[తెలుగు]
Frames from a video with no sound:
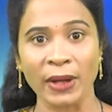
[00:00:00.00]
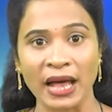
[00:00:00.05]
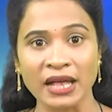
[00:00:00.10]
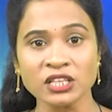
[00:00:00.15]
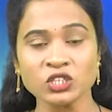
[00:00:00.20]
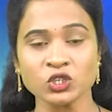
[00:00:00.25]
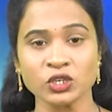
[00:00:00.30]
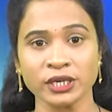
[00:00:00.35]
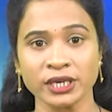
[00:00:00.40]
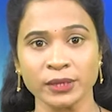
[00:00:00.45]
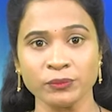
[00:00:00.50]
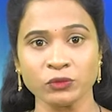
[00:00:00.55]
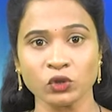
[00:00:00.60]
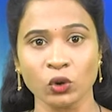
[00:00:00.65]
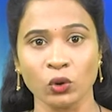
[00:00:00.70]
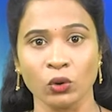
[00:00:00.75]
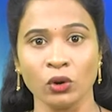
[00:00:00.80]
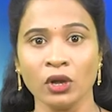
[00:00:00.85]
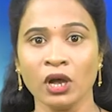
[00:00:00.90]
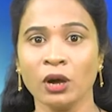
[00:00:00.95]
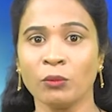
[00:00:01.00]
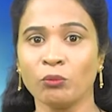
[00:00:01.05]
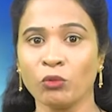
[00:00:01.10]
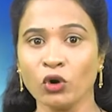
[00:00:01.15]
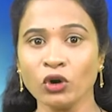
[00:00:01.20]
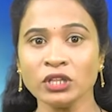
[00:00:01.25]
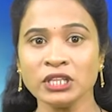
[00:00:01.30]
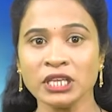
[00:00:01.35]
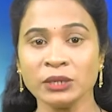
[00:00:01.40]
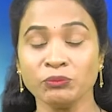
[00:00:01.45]
బ్యాన్ చేయడంతో
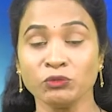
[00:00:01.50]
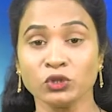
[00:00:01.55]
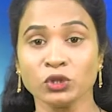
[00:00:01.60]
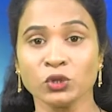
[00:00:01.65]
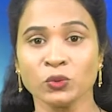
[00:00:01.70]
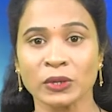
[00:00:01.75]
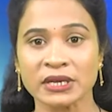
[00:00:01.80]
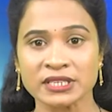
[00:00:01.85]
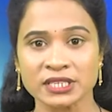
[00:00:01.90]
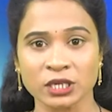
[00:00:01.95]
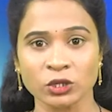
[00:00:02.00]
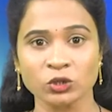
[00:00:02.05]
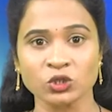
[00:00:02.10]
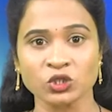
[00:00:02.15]
మోదీ ముందు వరుసలో